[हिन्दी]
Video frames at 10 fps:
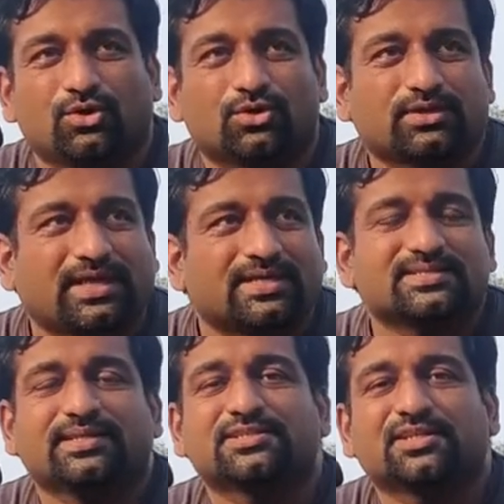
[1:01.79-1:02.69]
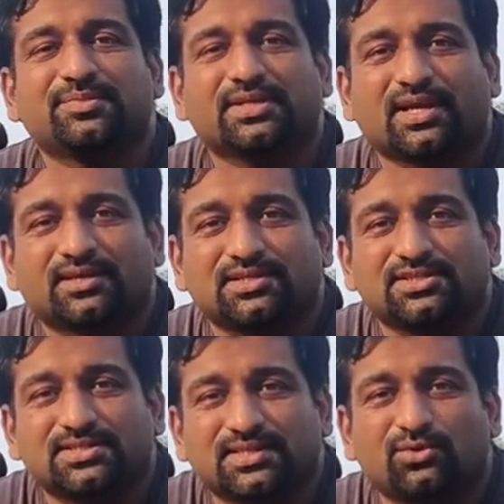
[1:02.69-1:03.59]
और टायर सिलेक्शन में क्या क्या
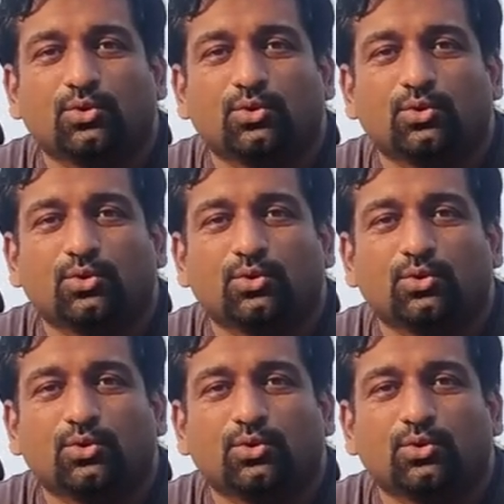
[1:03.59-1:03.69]
चीजें